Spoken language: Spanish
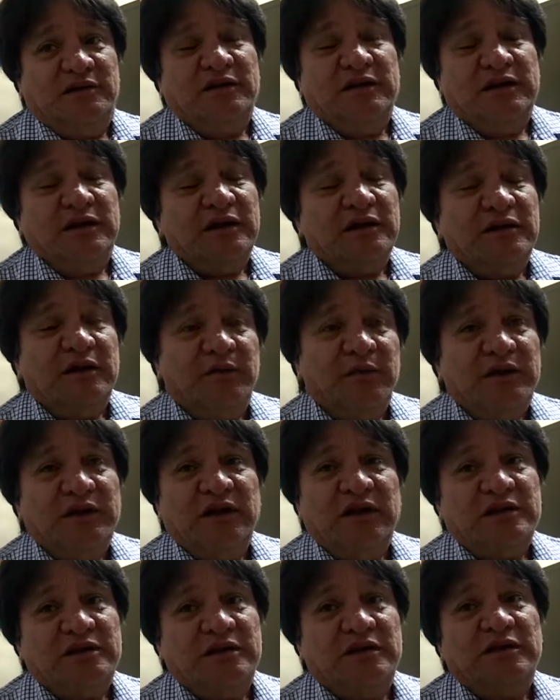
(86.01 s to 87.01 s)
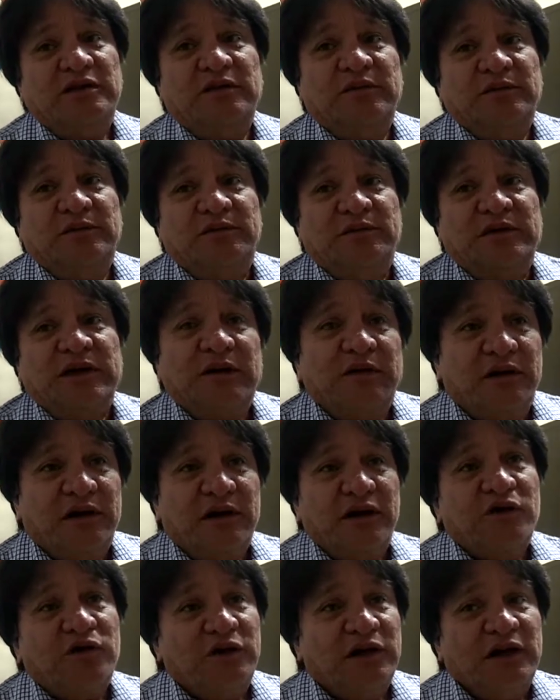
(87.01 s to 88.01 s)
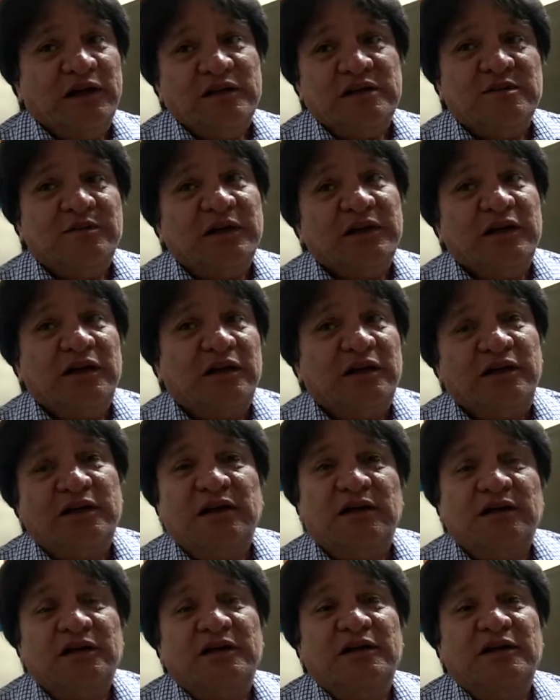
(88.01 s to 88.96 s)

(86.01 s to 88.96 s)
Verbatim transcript: Directamente hacen, trabajan con la leche materna y